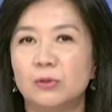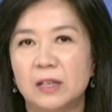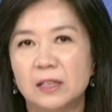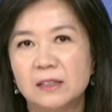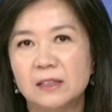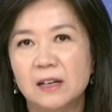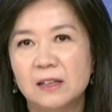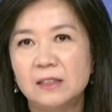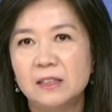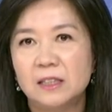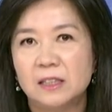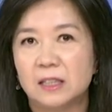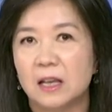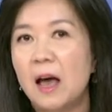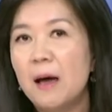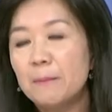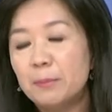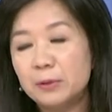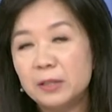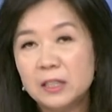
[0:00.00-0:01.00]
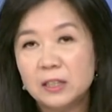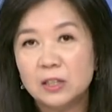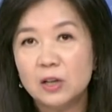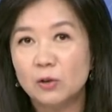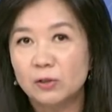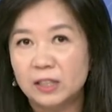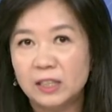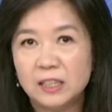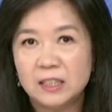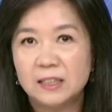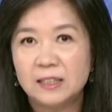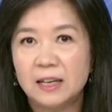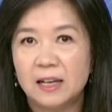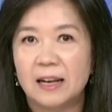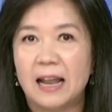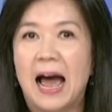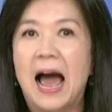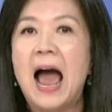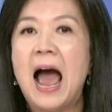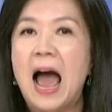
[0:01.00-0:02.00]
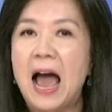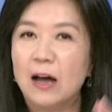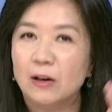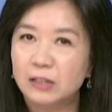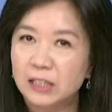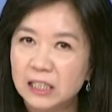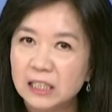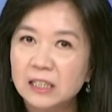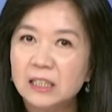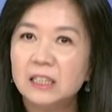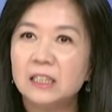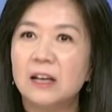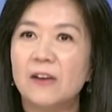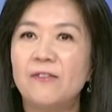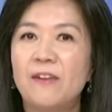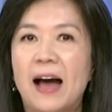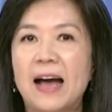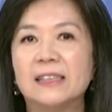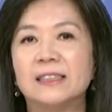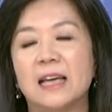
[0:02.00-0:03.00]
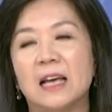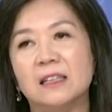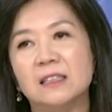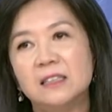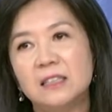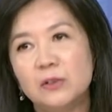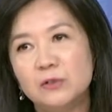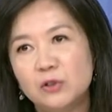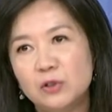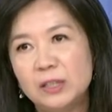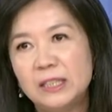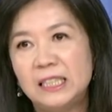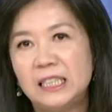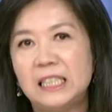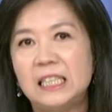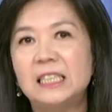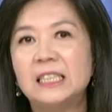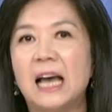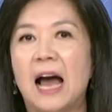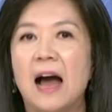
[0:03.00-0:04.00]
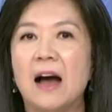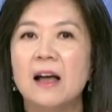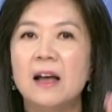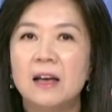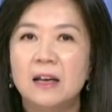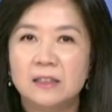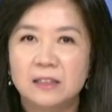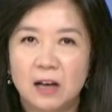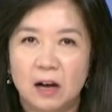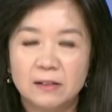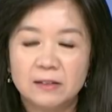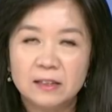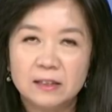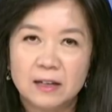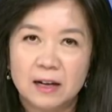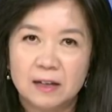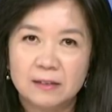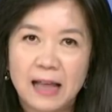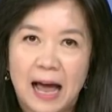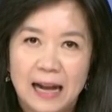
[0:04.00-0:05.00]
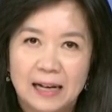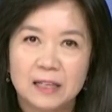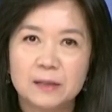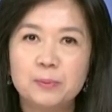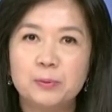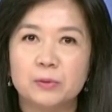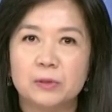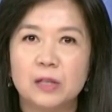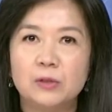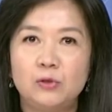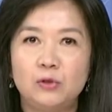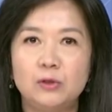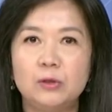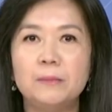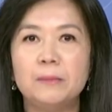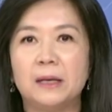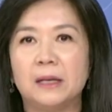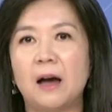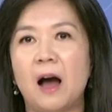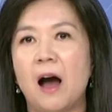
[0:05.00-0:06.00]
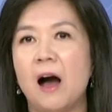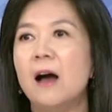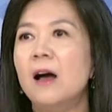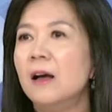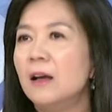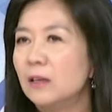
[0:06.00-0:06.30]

苦的这个日子，不是只有市政啦，还有经济的发展，甚至于机场，小那个大林埔的居民啊，